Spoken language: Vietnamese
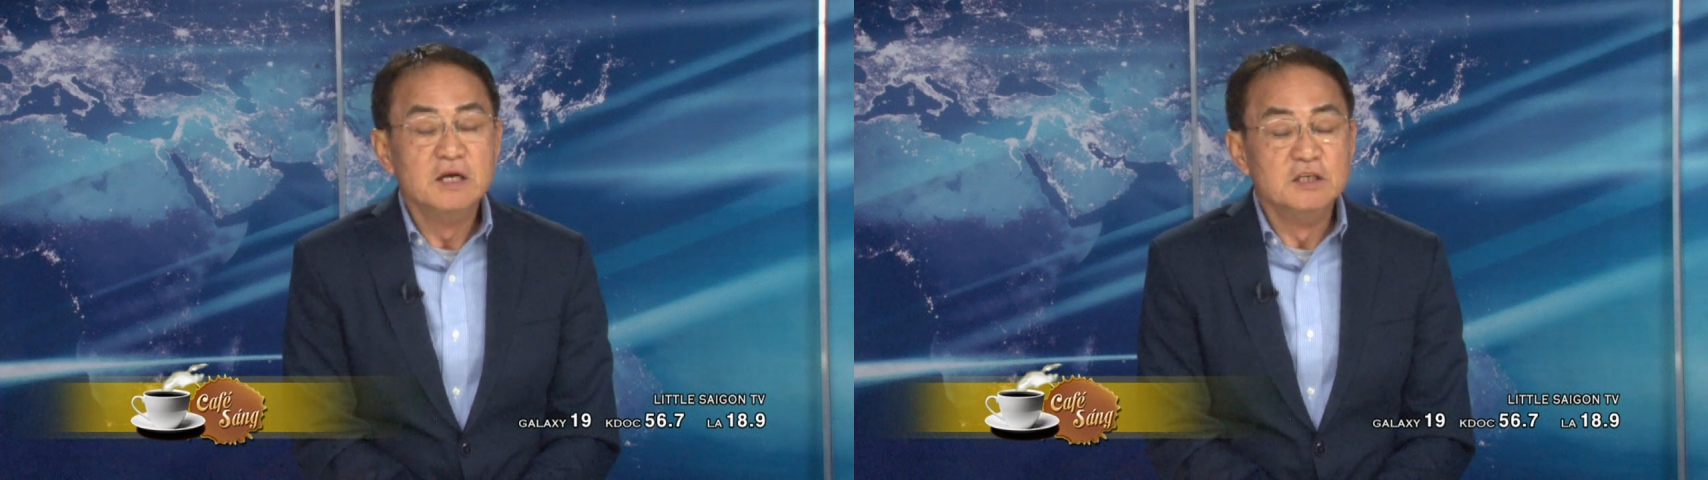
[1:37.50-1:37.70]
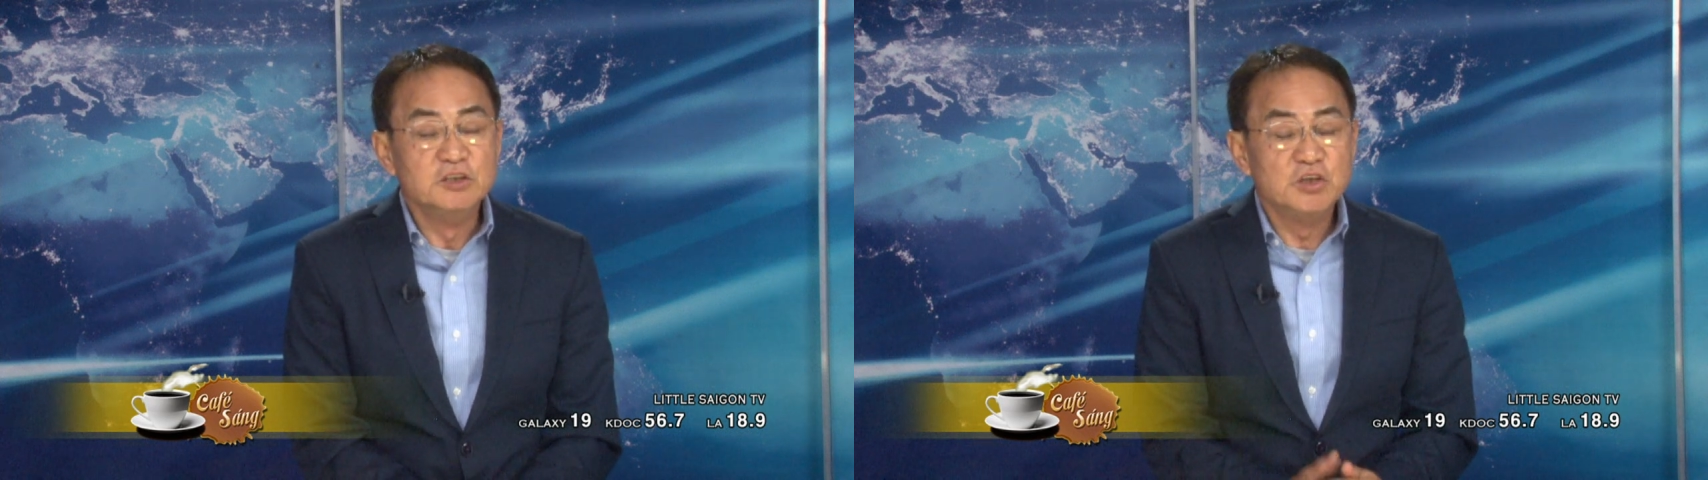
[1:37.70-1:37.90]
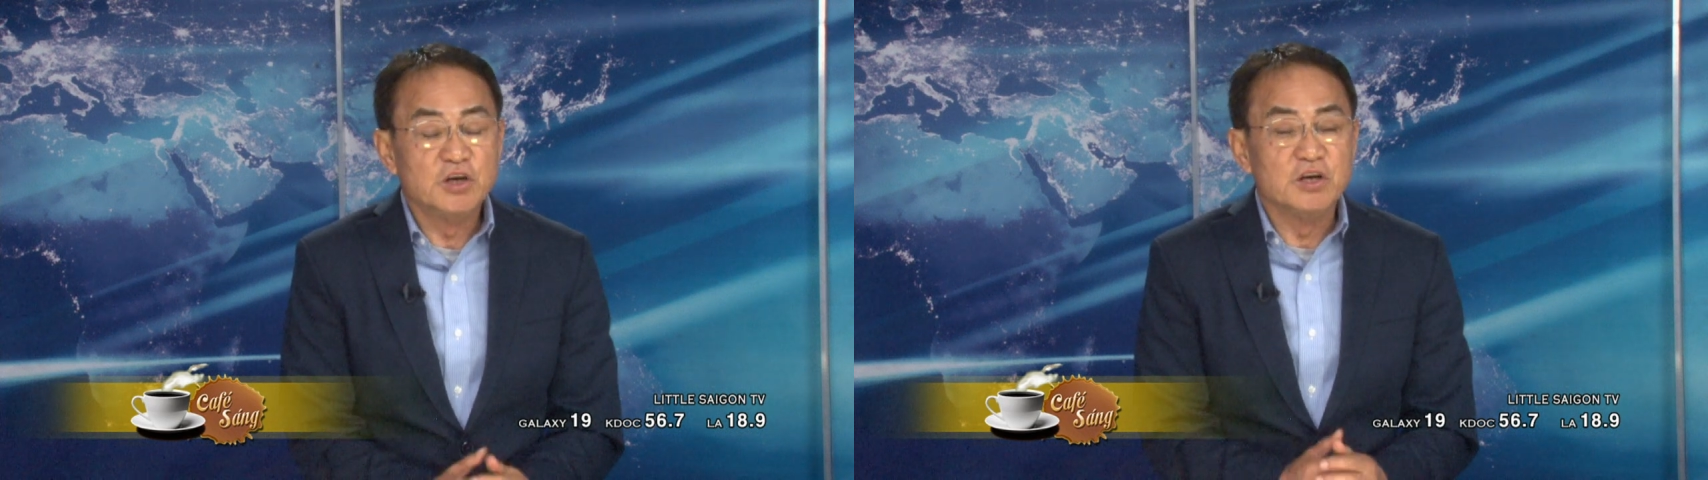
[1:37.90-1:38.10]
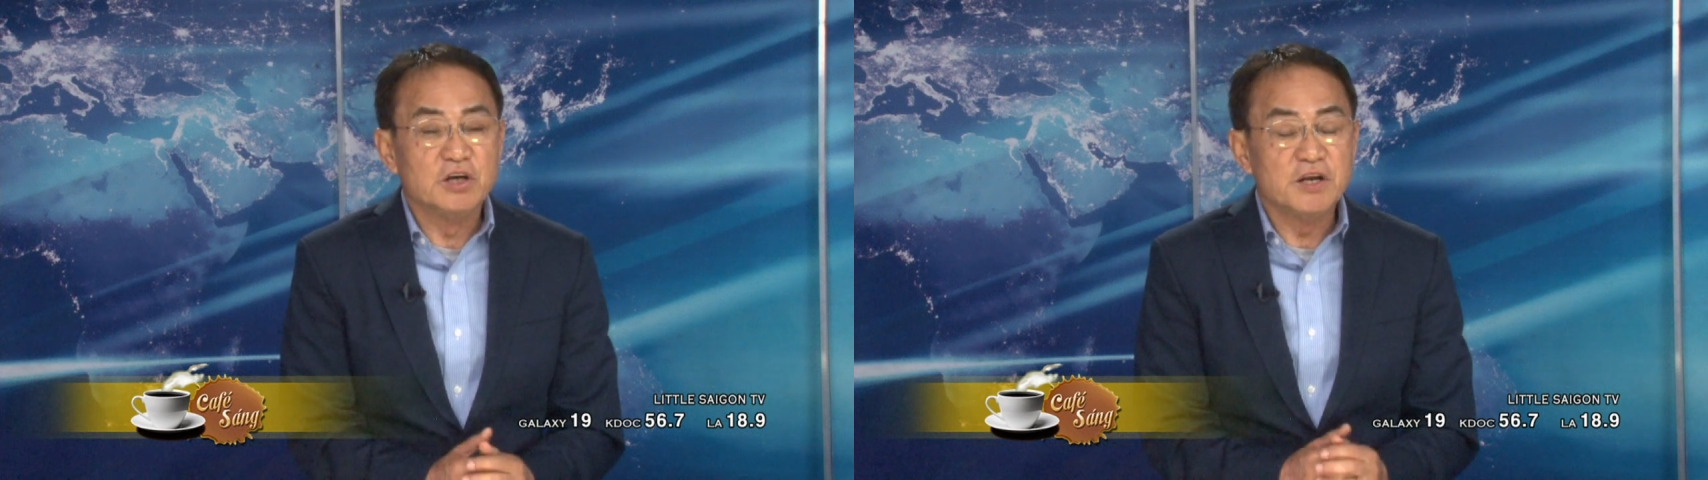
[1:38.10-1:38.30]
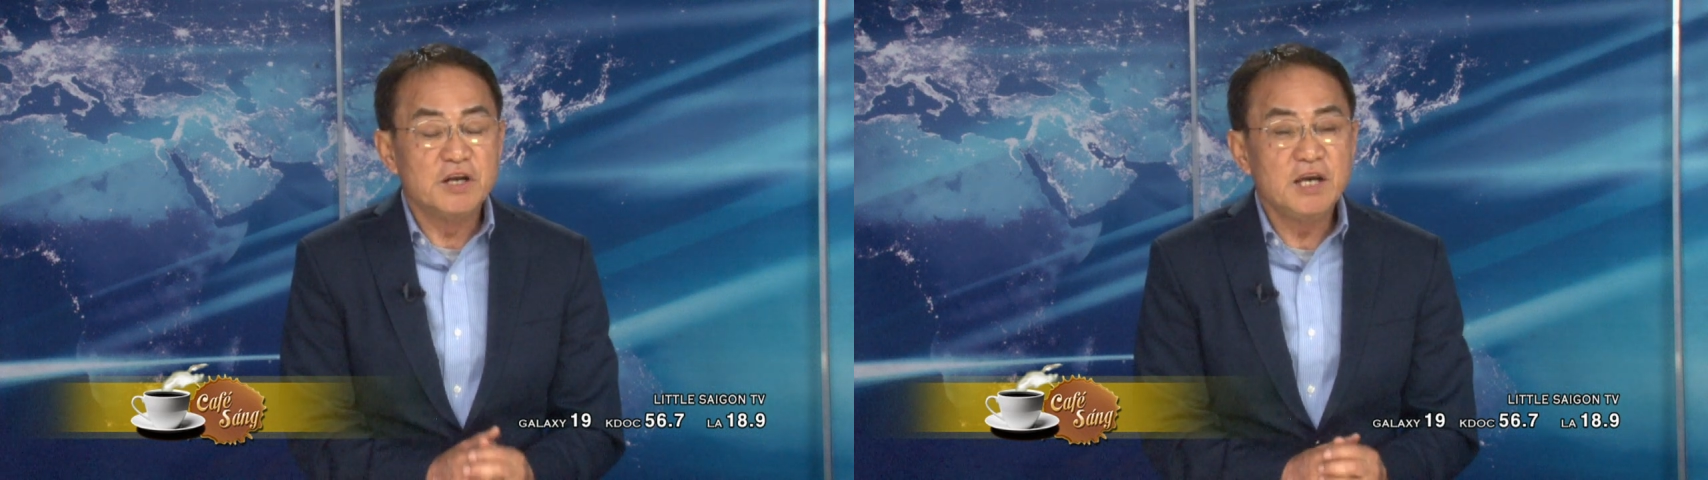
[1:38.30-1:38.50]
Những sự kiện
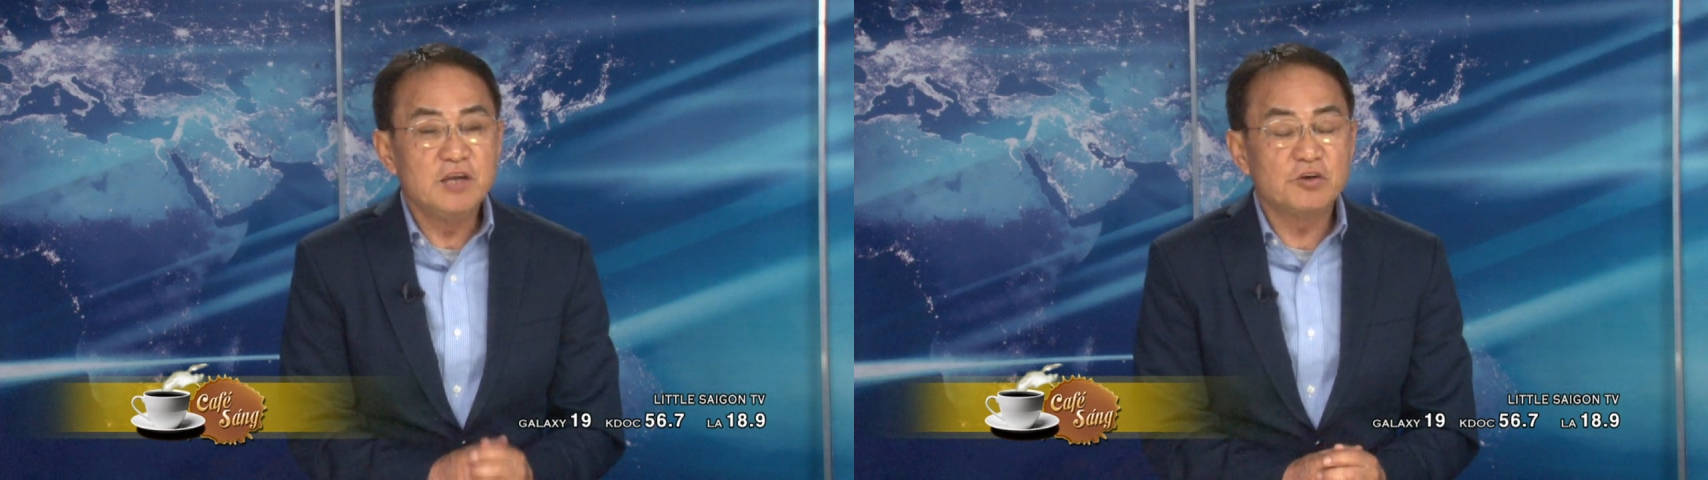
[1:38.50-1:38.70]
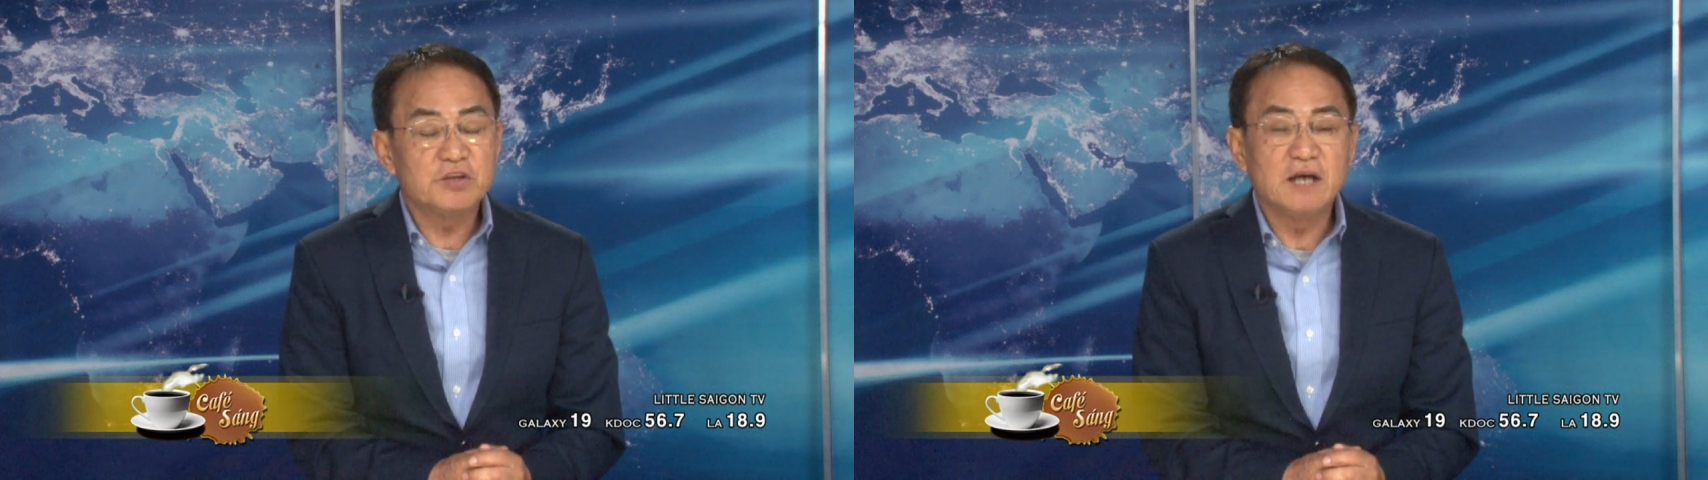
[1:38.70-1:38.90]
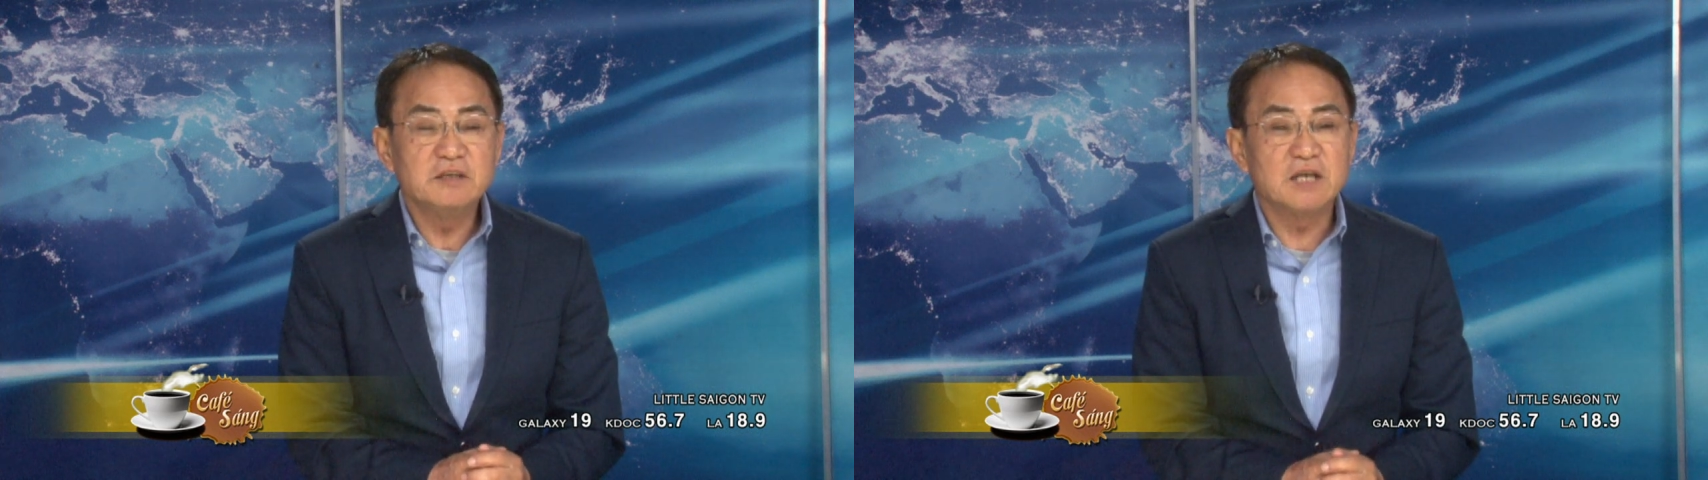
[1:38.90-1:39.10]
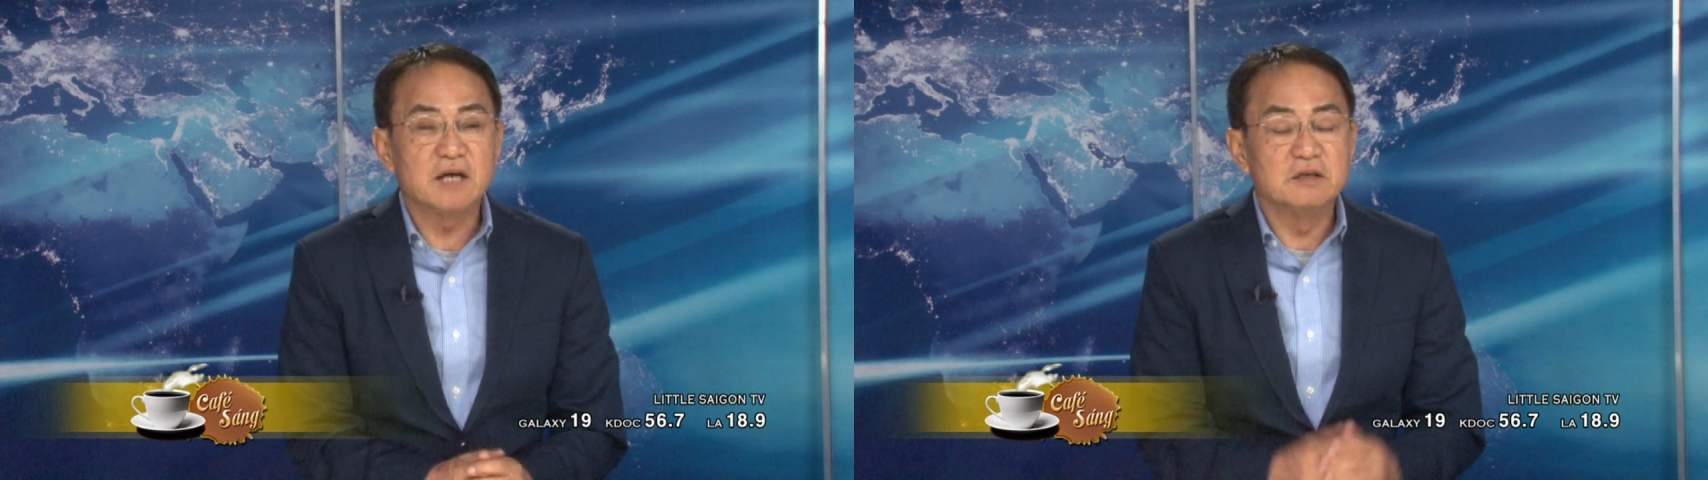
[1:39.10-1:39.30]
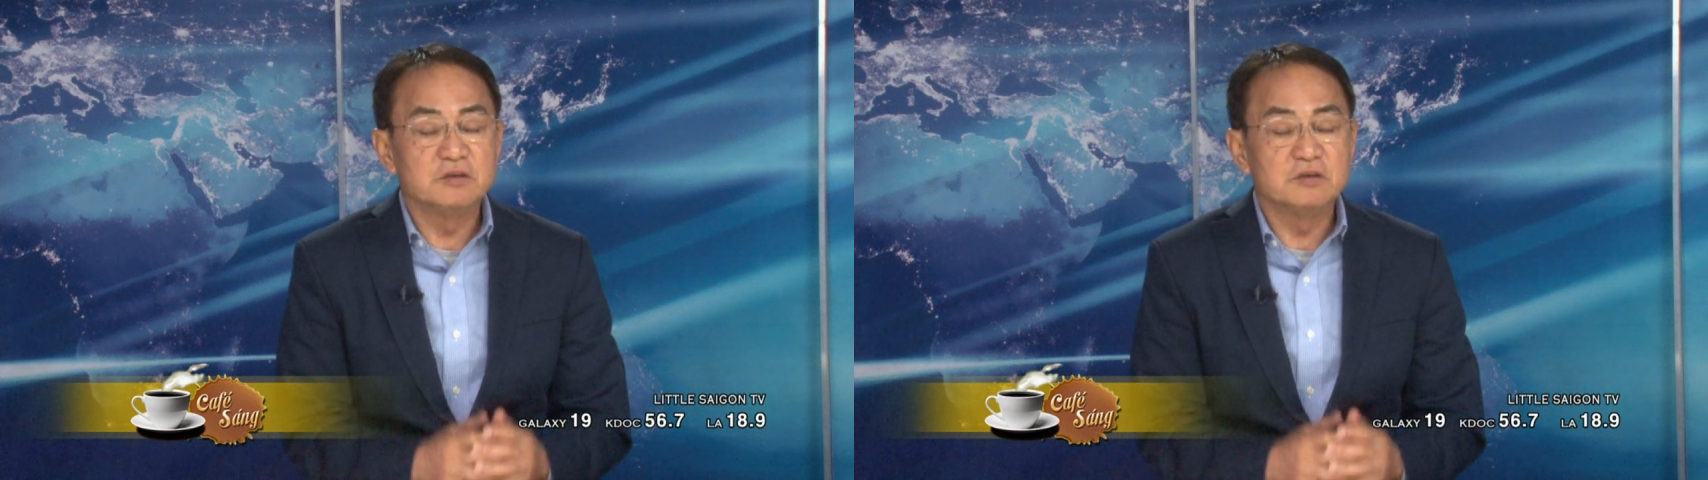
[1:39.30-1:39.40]
gần đây cho thắng rằng